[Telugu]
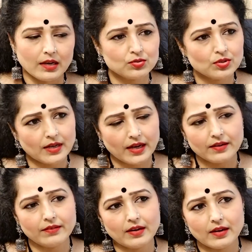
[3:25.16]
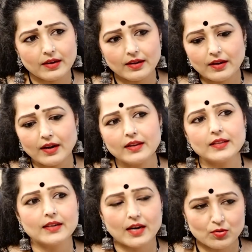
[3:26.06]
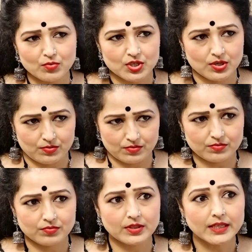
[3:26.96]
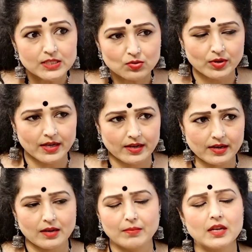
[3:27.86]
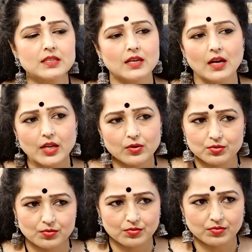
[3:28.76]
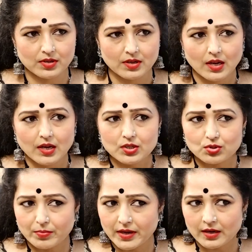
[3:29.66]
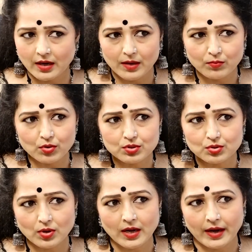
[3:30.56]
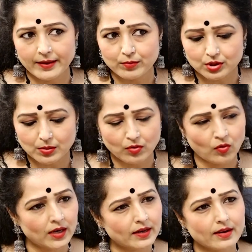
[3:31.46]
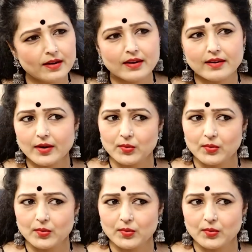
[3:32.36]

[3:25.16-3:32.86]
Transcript: సో దానివల్ల ఇలాంటి తాటి ముంజలు తీసుకుంటే కనుక మనకి చాలా యూజ్ ఉంటుంది సో మనకి ఆల్మోస్ట్ ఒక కాయ మొత్తంలో వాటర్ కంటెంట్